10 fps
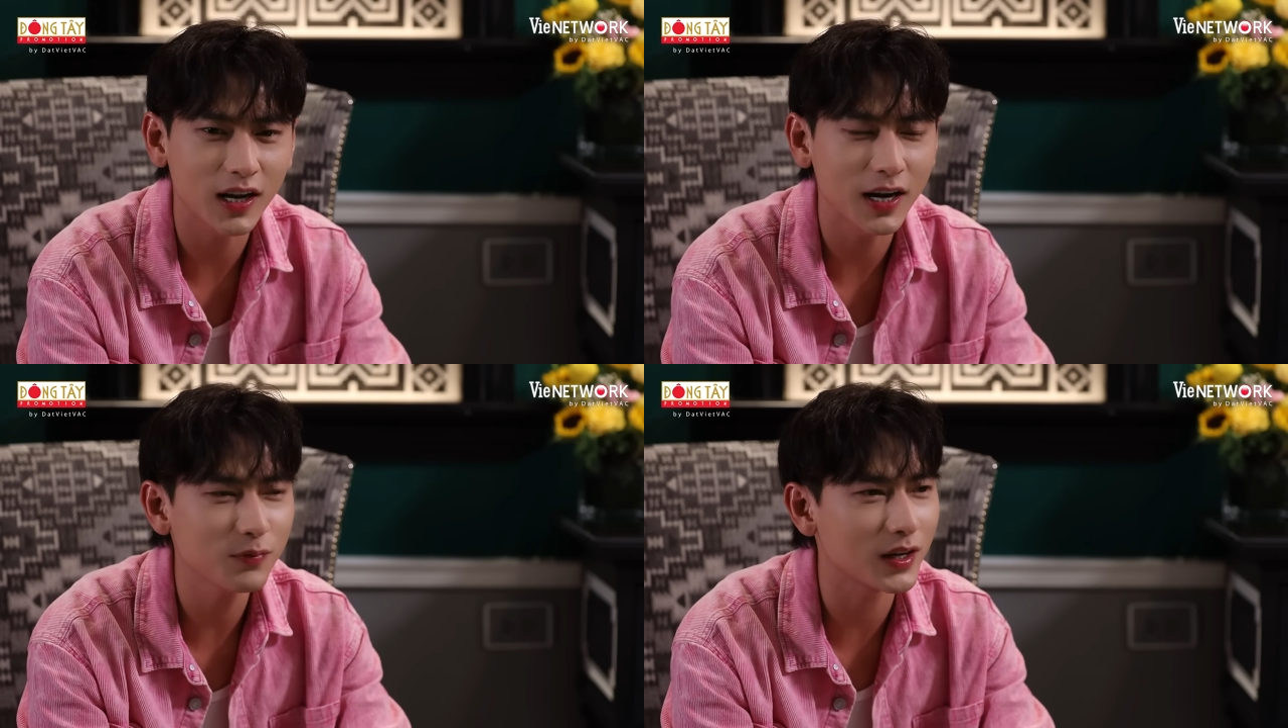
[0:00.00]

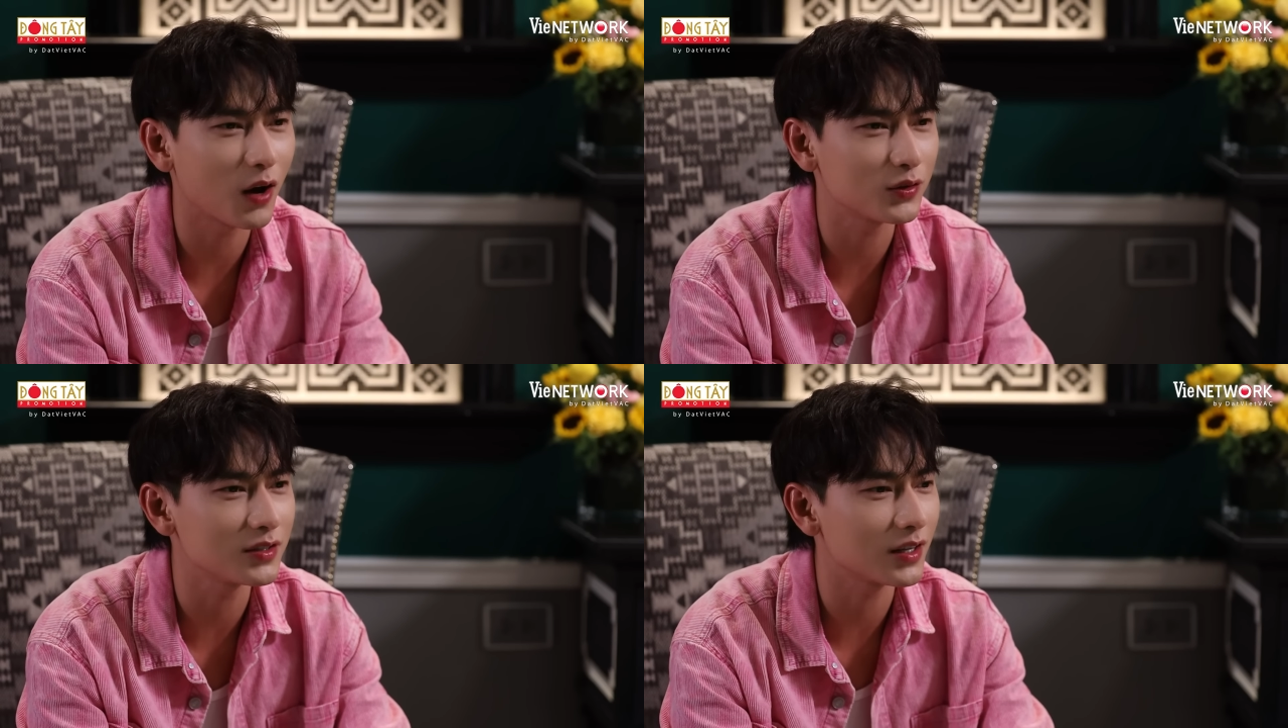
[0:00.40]
Negav từ
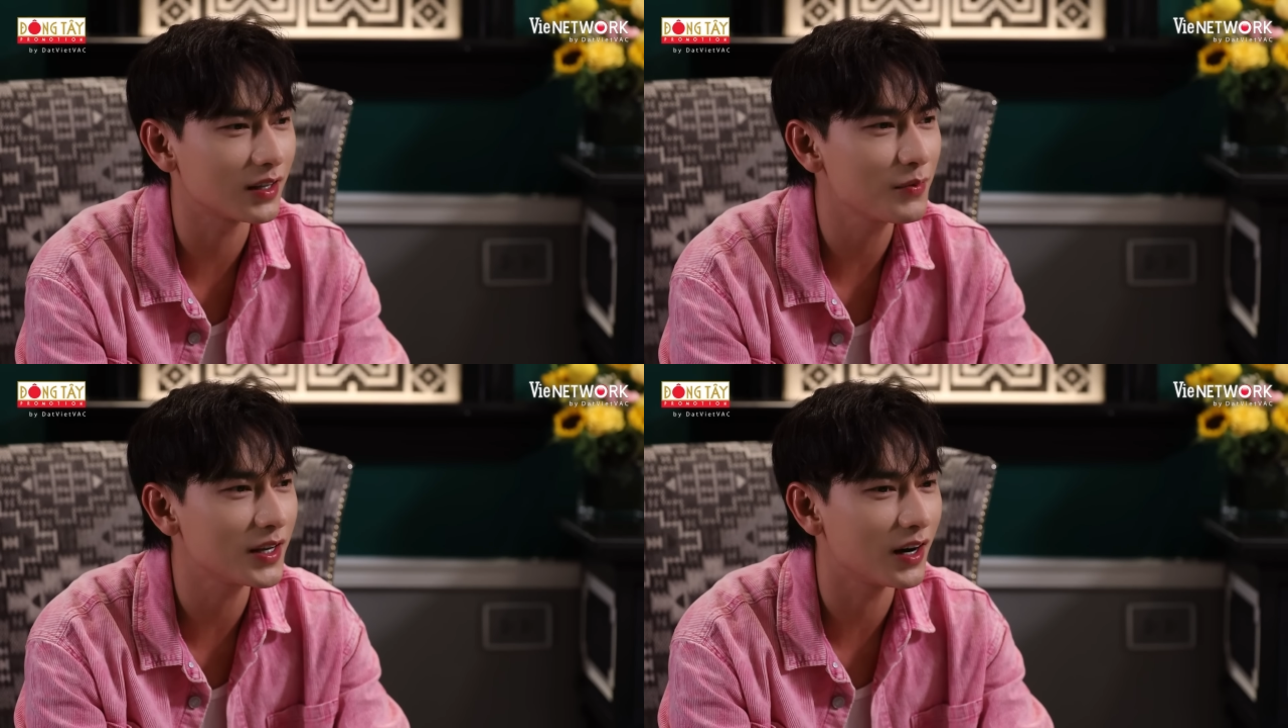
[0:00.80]
đầu chương trình
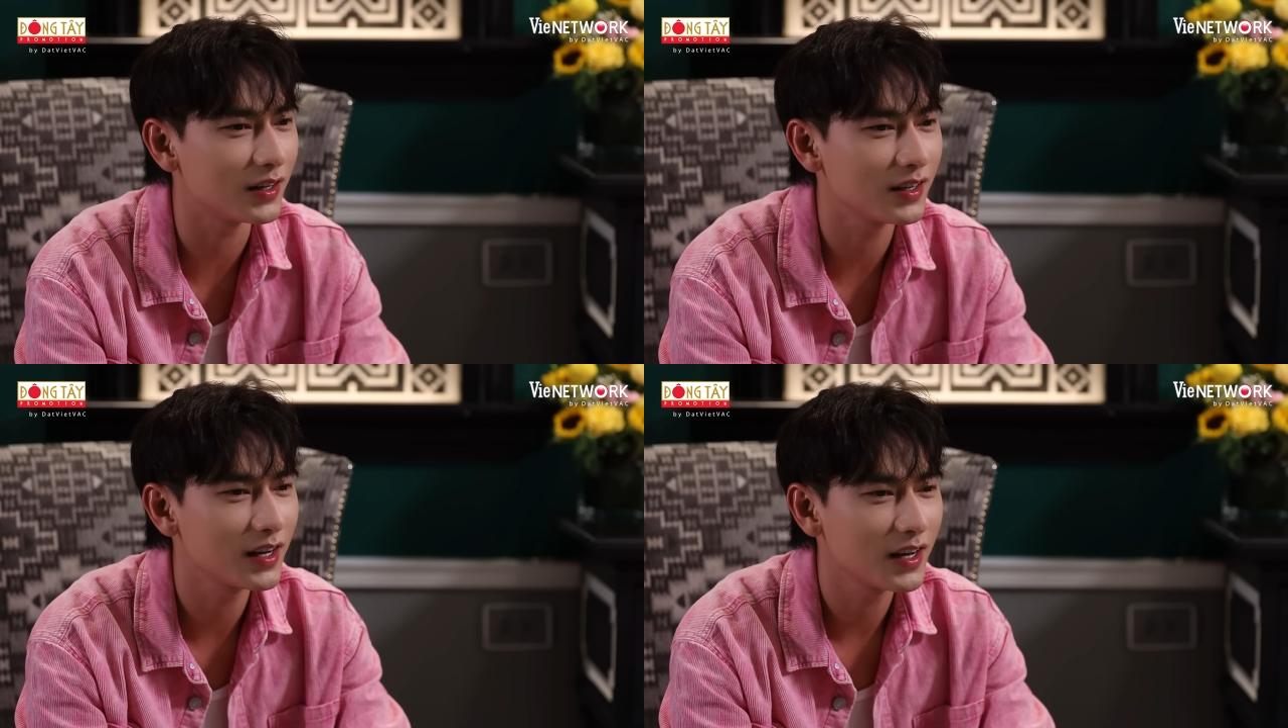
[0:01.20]
tới bây giờ.
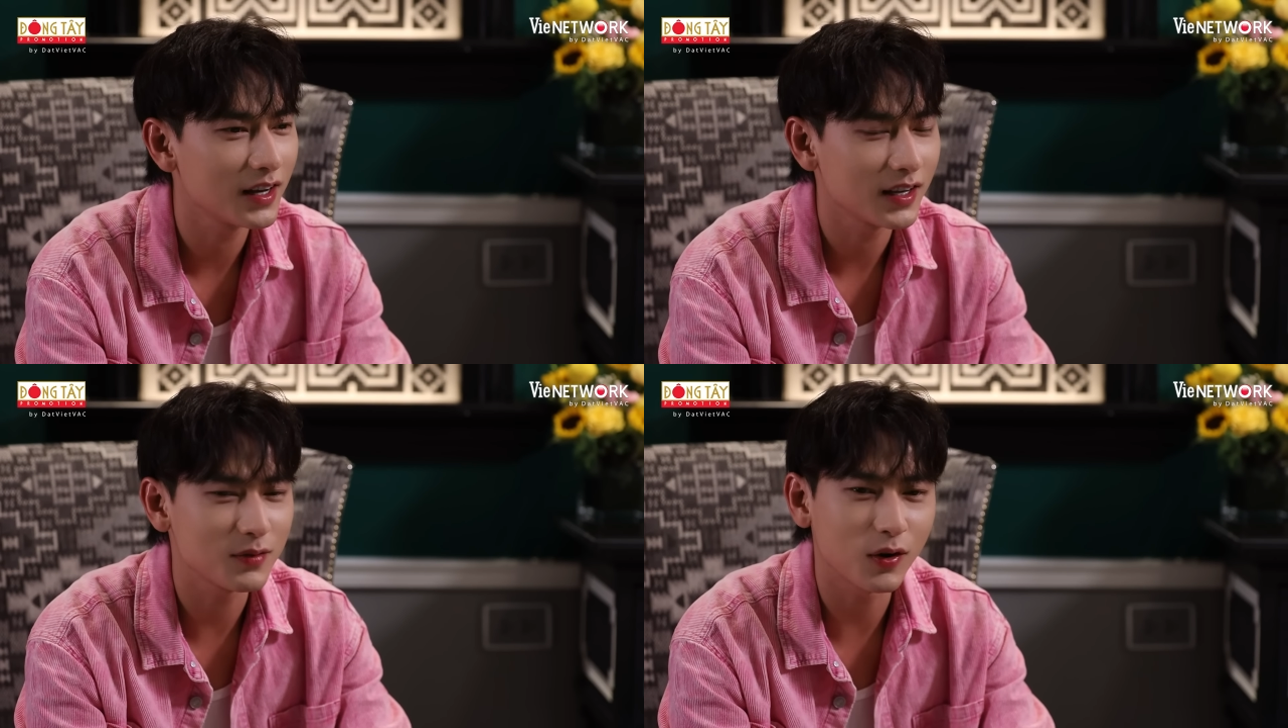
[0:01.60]

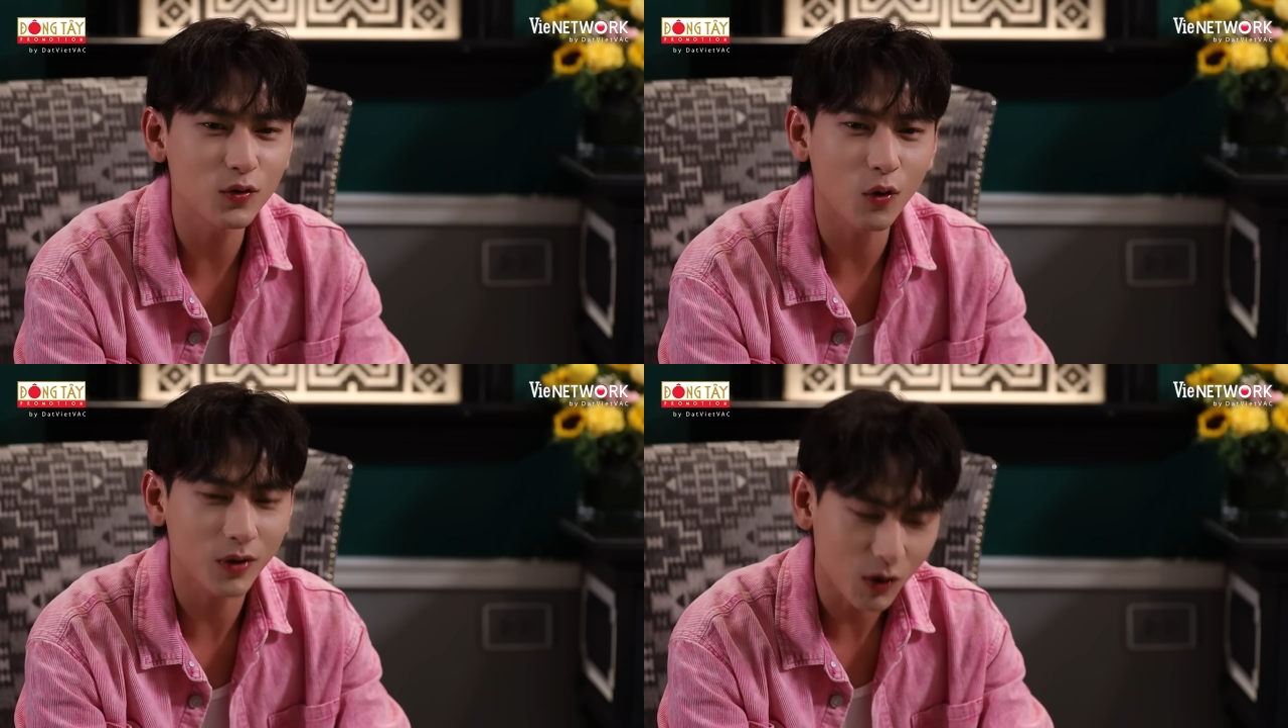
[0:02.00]
Nhưng mà cuối
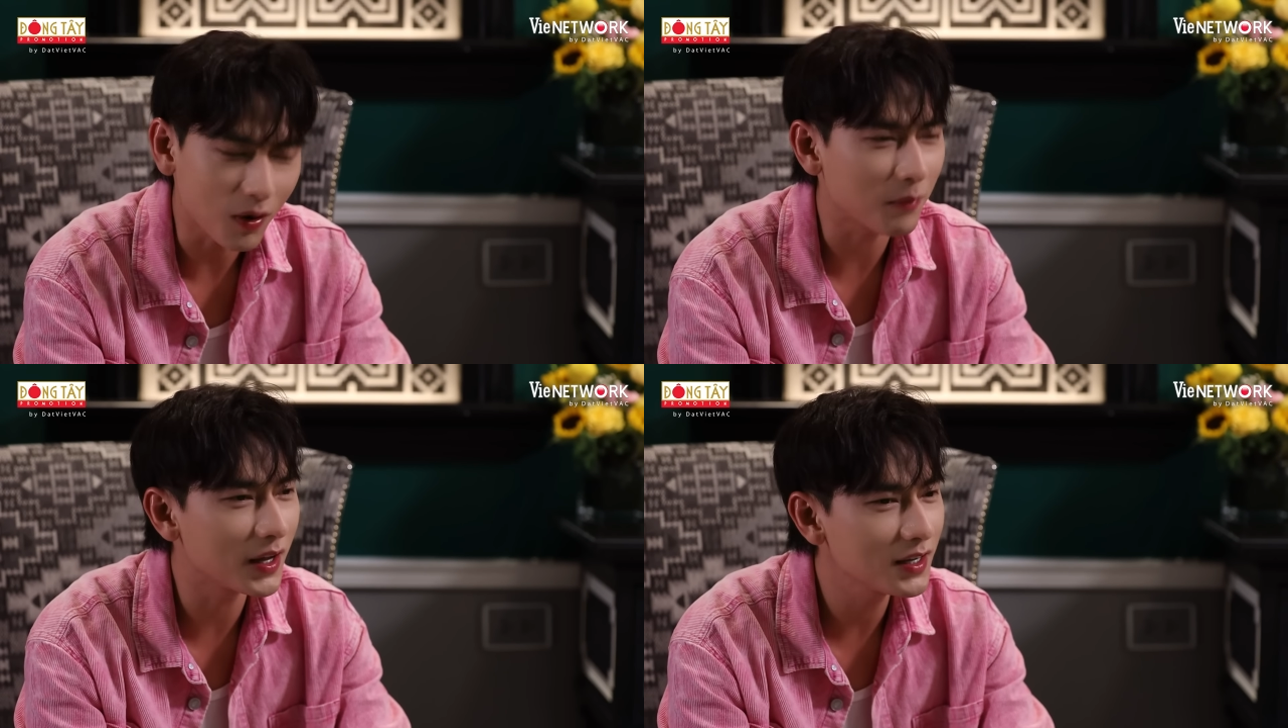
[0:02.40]
cùng thấy cũng hợp lý.